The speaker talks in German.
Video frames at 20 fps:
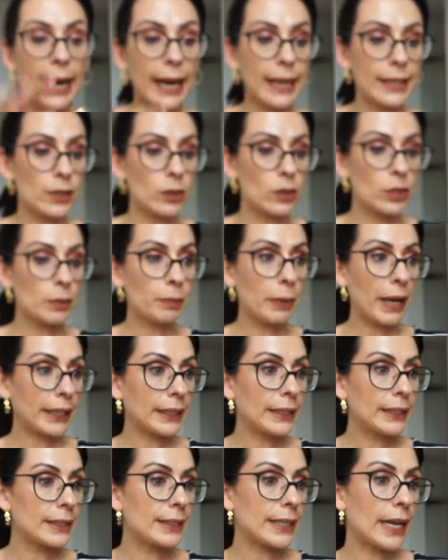Also das
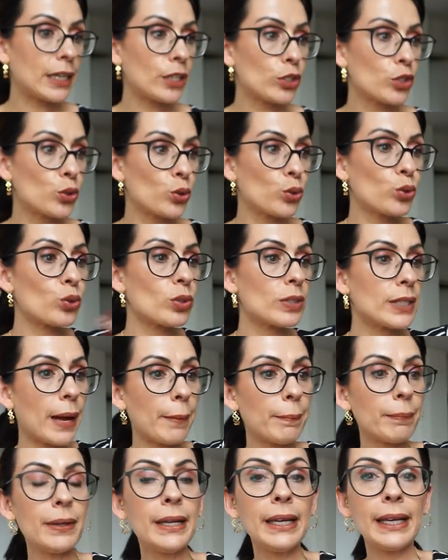packe ich jetzt alles schön
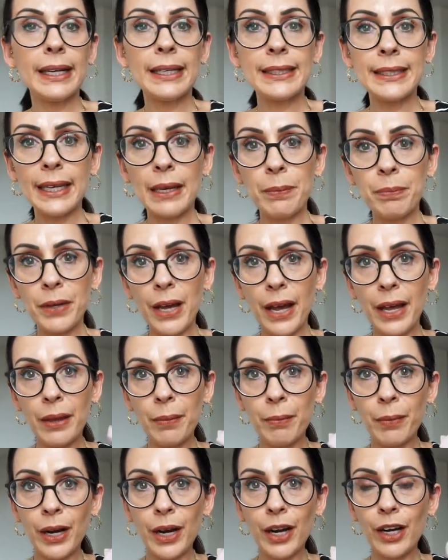zusammen. Ich hebe ja
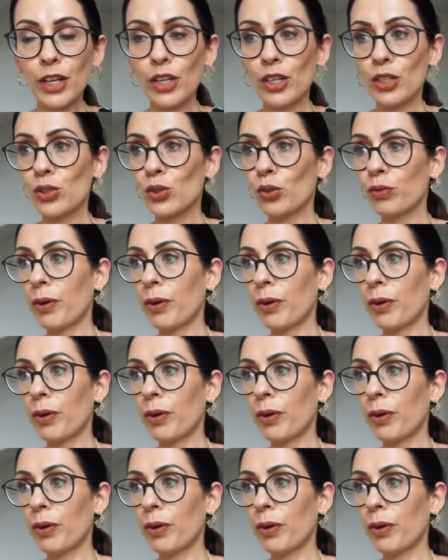immer so